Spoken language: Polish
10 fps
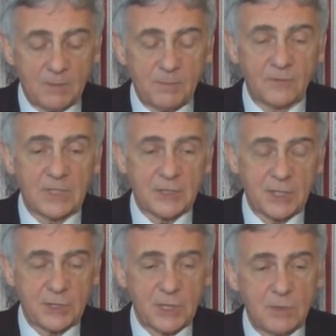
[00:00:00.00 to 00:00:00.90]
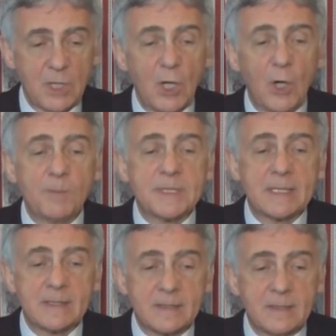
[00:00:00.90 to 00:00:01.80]
powtarza się
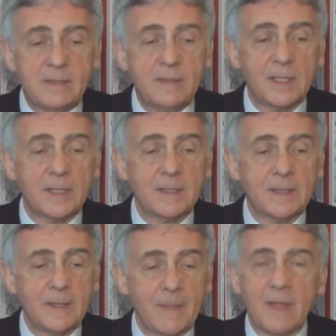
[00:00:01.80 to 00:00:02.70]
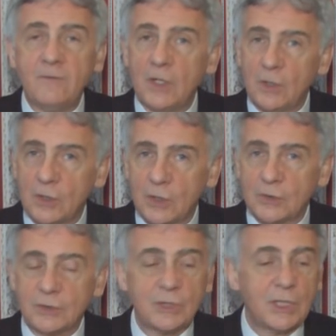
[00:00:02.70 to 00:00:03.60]
obsesyjnie
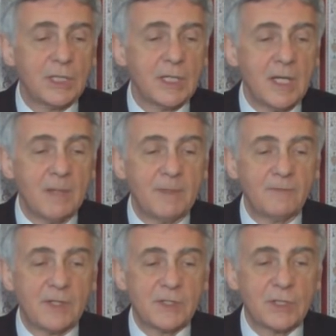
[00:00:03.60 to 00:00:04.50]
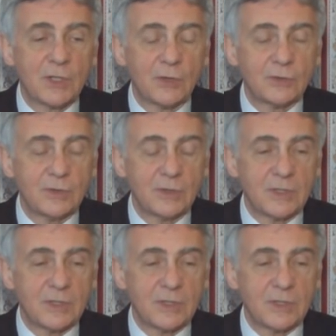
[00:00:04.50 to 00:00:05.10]
wielokrotnie pewien zwrot,